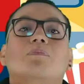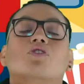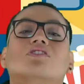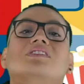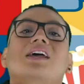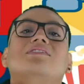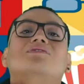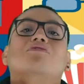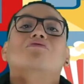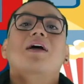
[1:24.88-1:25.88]
Y por si
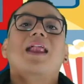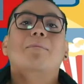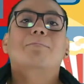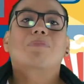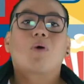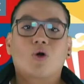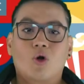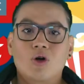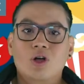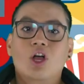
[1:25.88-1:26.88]
esto fuera
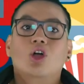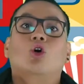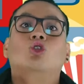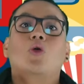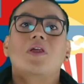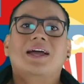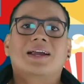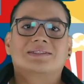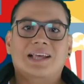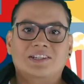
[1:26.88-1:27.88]
poco, con todo el
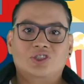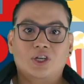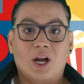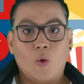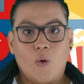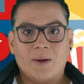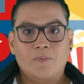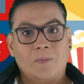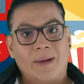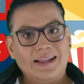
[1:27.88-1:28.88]
cansancio y el
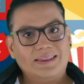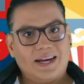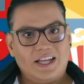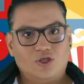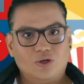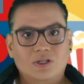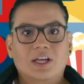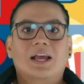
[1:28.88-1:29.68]
cuerpo maltrecho,